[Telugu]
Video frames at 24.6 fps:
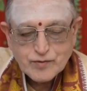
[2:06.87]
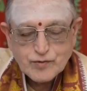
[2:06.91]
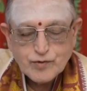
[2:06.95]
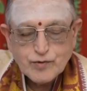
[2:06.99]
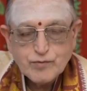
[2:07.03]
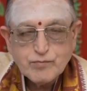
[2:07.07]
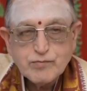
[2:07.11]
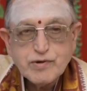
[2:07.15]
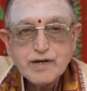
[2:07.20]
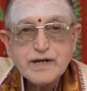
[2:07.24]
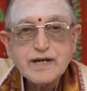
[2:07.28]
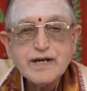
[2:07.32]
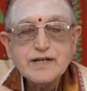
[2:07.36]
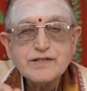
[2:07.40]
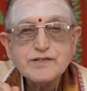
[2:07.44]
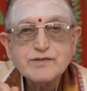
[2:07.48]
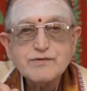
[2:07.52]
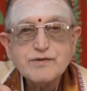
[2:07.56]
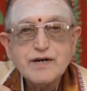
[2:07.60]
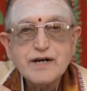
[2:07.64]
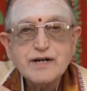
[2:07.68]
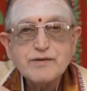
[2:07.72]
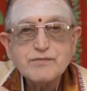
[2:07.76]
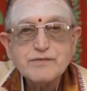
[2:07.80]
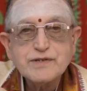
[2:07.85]
కుంభరాశి
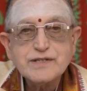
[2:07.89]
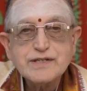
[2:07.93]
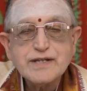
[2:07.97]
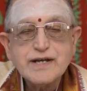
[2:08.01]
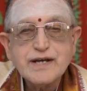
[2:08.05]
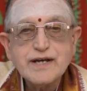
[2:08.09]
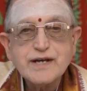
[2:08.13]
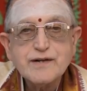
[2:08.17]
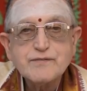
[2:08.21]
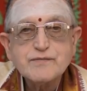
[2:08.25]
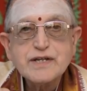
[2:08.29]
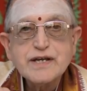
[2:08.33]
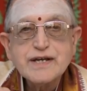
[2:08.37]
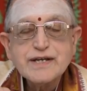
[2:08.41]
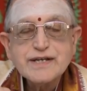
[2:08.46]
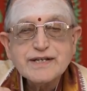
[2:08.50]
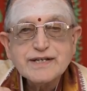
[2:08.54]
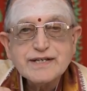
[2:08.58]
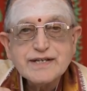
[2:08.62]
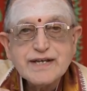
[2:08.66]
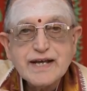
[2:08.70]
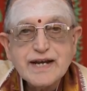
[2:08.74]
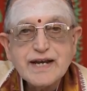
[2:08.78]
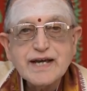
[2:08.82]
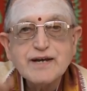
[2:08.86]
వాళ్ళ మీద
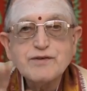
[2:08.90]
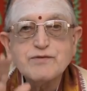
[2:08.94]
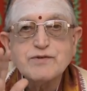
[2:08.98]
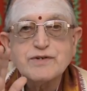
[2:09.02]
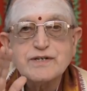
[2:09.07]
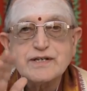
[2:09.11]
ఎలా